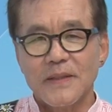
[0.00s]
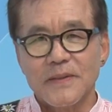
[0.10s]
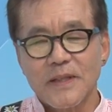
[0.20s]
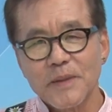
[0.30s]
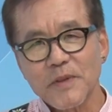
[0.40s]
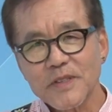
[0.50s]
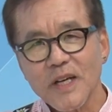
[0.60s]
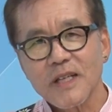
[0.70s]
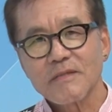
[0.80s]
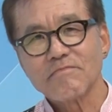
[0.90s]
네, 벌써
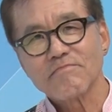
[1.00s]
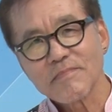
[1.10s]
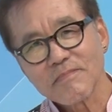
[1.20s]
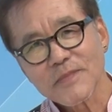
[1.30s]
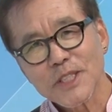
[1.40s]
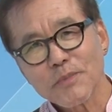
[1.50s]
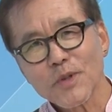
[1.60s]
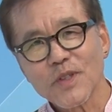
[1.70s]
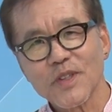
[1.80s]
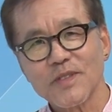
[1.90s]
한
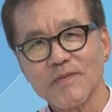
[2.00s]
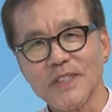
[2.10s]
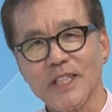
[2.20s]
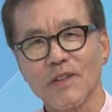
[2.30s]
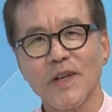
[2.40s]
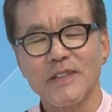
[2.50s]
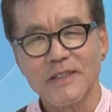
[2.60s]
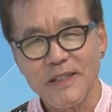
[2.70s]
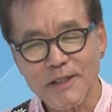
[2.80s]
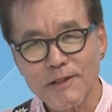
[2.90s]
15년 이상
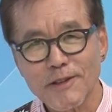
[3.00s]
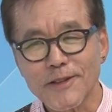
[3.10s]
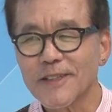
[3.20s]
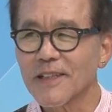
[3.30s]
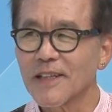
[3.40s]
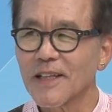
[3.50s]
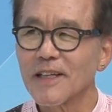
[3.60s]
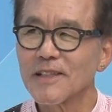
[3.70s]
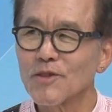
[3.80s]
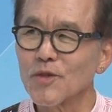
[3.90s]
됐는데요.
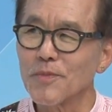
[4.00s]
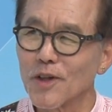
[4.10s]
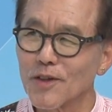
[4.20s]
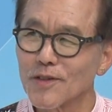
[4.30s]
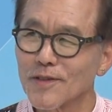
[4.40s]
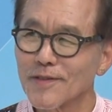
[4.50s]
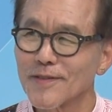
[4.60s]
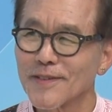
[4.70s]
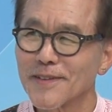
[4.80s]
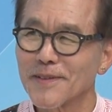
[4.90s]
딸
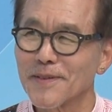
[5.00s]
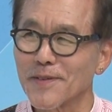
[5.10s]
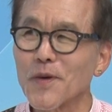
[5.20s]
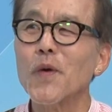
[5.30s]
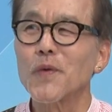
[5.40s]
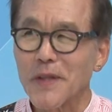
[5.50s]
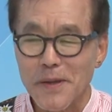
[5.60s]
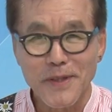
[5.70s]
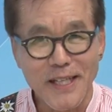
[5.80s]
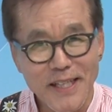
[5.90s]
두명그 교육
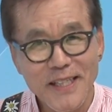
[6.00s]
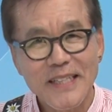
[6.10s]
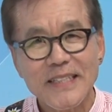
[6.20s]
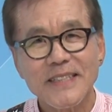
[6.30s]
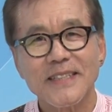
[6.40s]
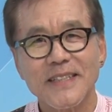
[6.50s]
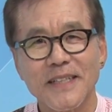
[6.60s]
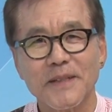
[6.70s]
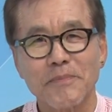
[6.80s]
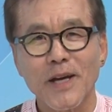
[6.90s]
때문에
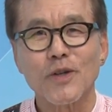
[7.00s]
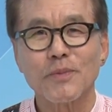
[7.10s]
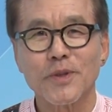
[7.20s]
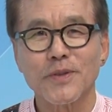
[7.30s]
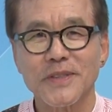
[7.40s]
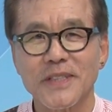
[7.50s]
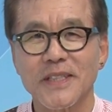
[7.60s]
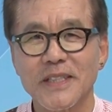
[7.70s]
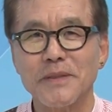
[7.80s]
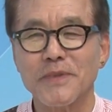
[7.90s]
밴쿠버로 이제
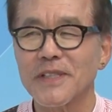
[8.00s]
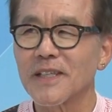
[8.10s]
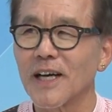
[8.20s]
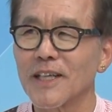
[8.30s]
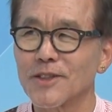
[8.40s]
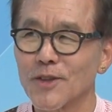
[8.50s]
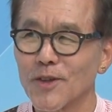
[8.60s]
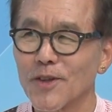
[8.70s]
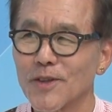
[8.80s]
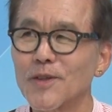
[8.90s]
이민을
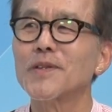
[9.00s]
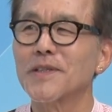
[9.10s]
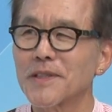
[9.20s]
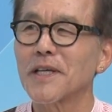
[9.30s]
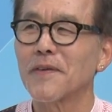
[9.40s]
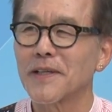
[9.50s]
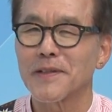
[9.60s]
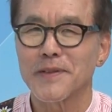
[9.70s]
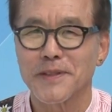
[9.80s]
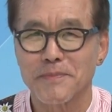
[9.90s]
가가지고 그곳에서
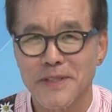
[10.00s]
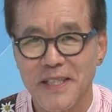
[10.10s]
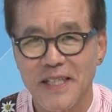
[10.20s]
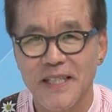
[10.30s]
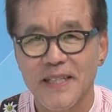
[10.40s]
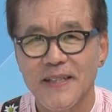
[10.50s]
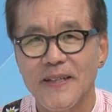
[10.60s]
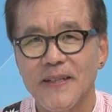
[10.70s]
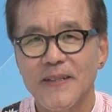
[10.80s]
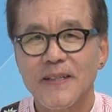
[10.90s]
생활하고 있습니다.
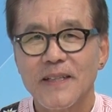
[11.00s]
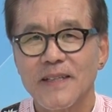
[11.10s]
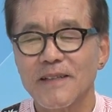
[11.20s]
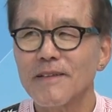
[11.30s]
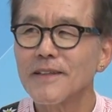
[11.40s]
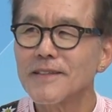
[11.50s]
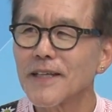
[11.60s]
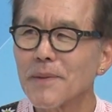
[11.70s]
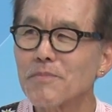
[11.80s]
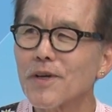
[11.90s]
1년에
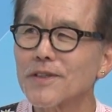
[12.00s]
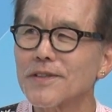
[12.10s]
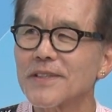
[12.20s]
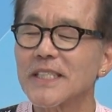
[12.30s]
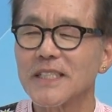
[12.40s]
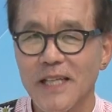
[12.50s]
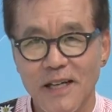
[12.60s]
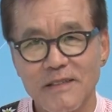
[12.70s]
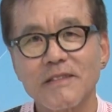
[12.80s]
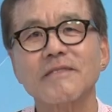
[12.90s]
이제 한 번
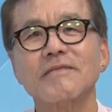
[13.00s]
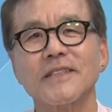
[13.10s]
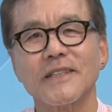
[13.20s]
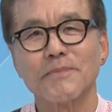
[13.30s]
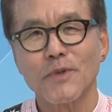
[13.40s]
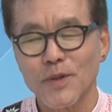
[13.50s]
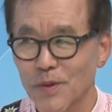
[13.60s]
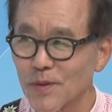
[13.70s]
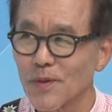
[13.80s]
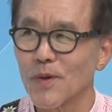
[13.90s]
이상은 이제 뭐
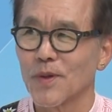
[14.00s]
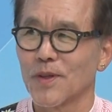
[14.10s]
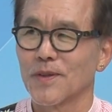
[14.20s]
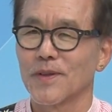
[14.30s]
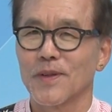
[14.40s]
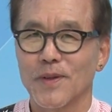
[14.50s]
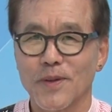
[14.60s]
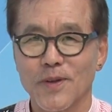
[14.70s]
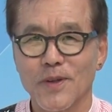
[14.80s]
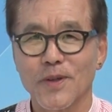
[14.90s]
요들 공연
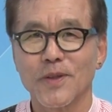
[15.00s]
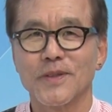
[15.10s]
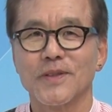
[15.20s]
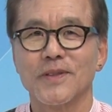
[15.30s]
또